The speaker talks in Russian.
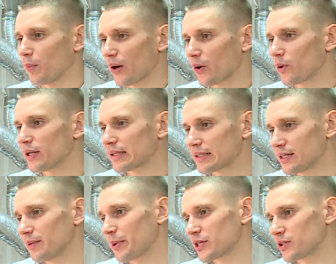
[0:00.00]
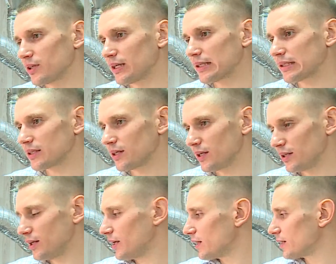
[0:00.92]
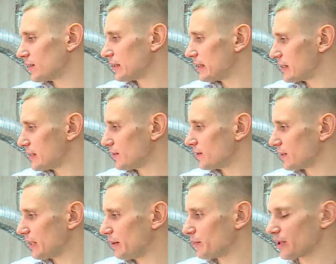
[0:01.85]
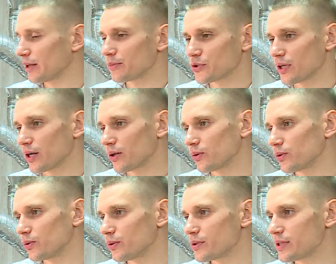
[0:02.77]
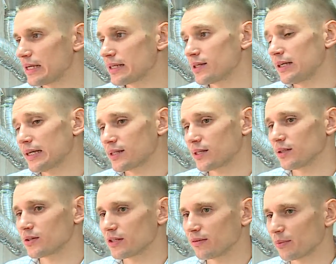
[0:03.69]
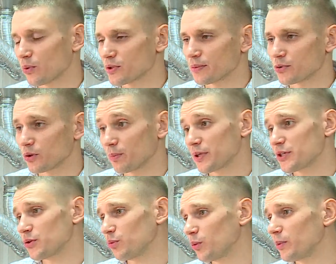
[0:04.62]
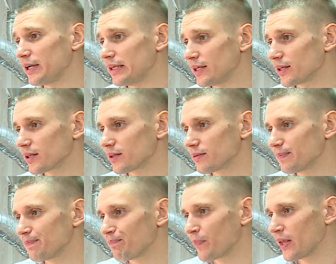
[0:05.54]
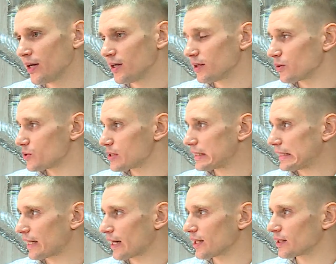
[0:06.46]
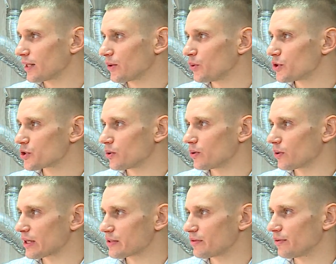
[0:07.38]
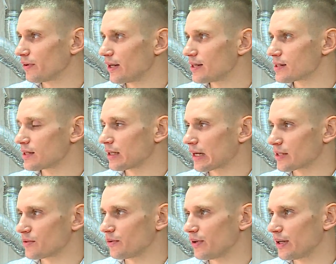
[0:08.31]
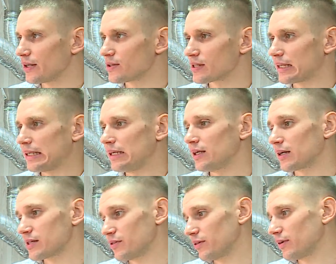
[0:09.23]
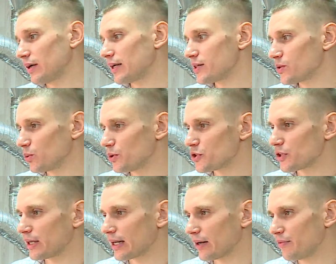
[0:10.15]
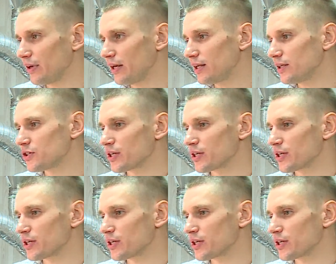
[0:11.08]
Пару лет назад пришла идея сделать именно обжарку. То есть я, я задался вопросом, что почему бы и нет. То есть тренд такой, что развивает, развиваются и развивались уличные кофейни.